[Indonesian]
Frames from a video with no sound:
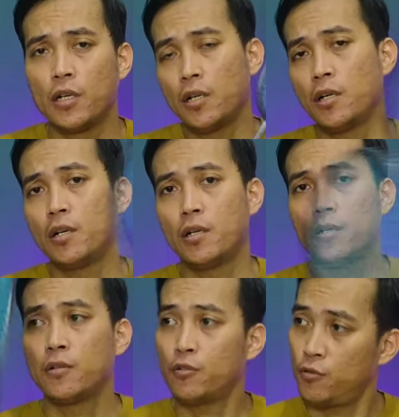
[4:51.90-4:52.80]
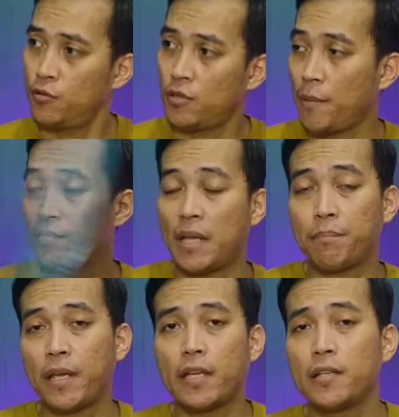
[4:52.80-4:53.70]
tap eh,
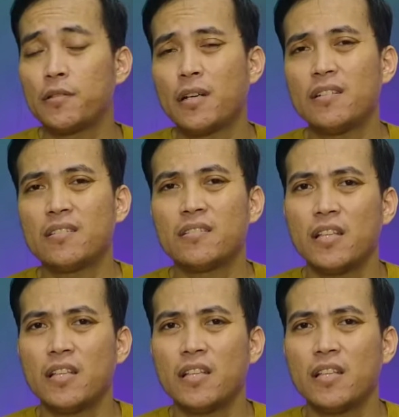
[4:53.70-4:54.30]
tap-tap kayak gitu kan.